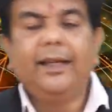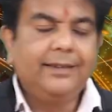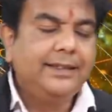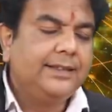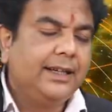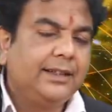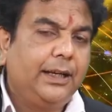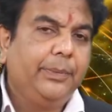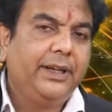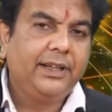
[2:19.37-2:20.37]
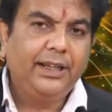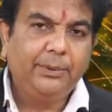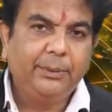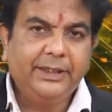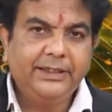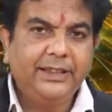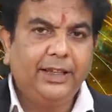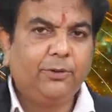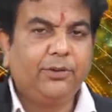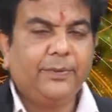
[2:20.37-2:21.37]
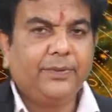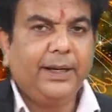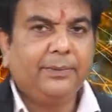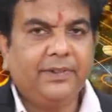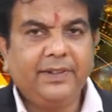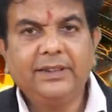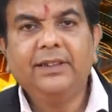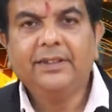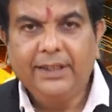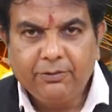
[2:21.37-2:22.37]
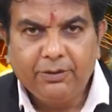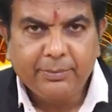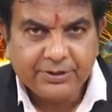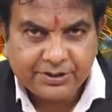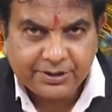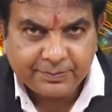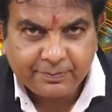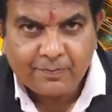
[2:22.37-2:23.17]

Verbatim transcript: ऐसी ही जानकारी पाने के लिए आप हमारे चैनल को सब्सक्राइब कर सकते हैं थैंक यू वेरी मच